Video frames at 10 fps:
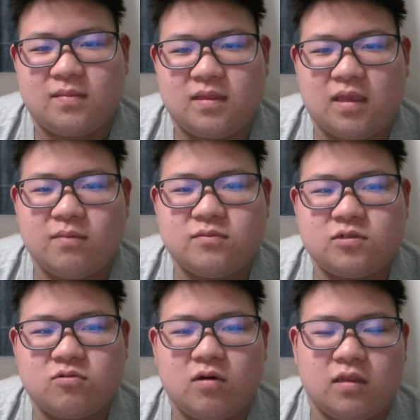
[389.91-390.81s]

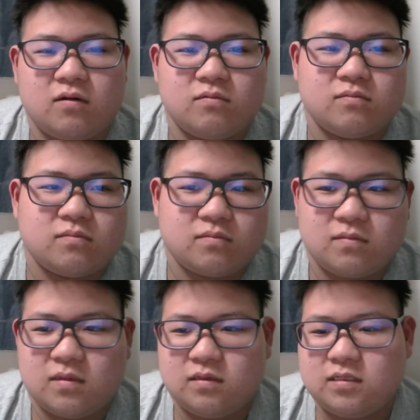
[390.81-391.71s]
ダンブルドアなの
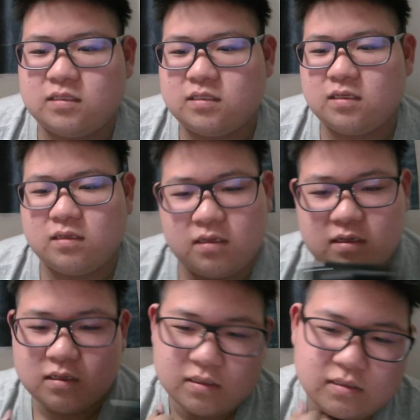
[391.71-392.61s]
全然、
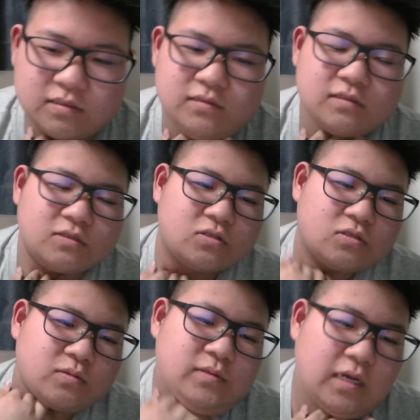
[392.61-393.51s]

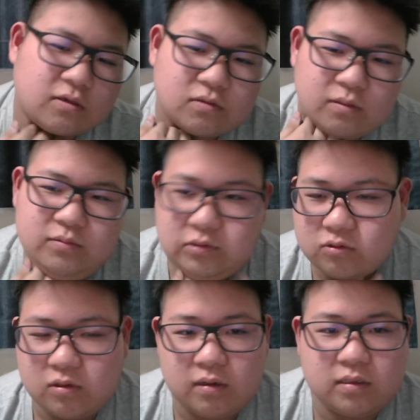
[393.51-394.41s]
YouTube 界の
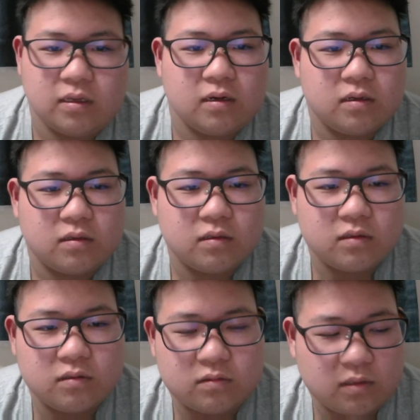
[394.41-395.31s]
ダンブルコアはな、
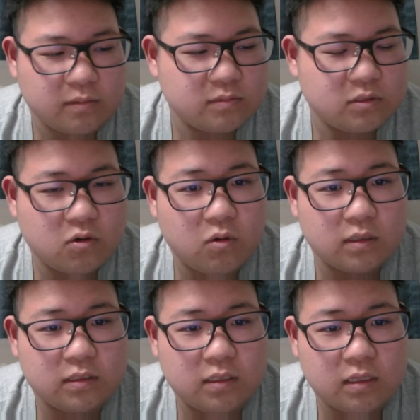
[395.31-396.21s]

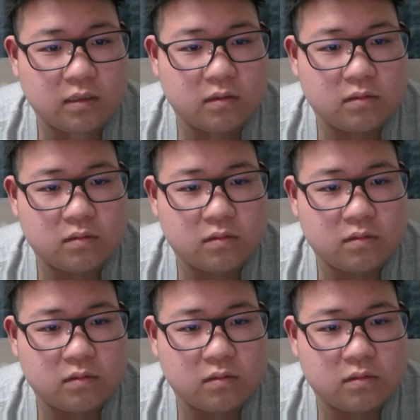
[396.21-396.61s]
ダンブルコアってなんだよ。